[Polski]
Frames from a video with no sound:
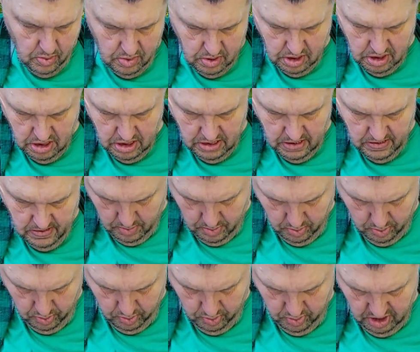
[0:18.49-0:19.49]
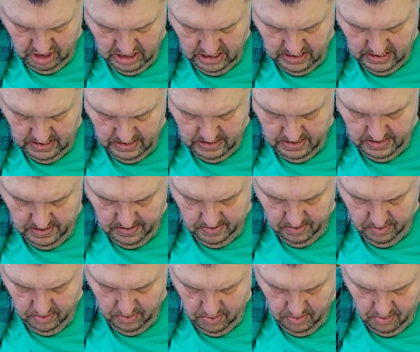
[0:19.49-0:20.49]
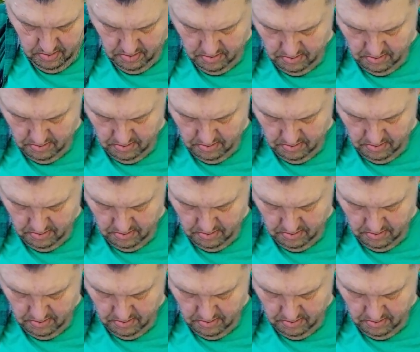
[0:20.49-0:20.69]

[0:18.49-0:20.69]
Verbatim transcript: No, bo w dalszym ciągu nie wiadomo, co to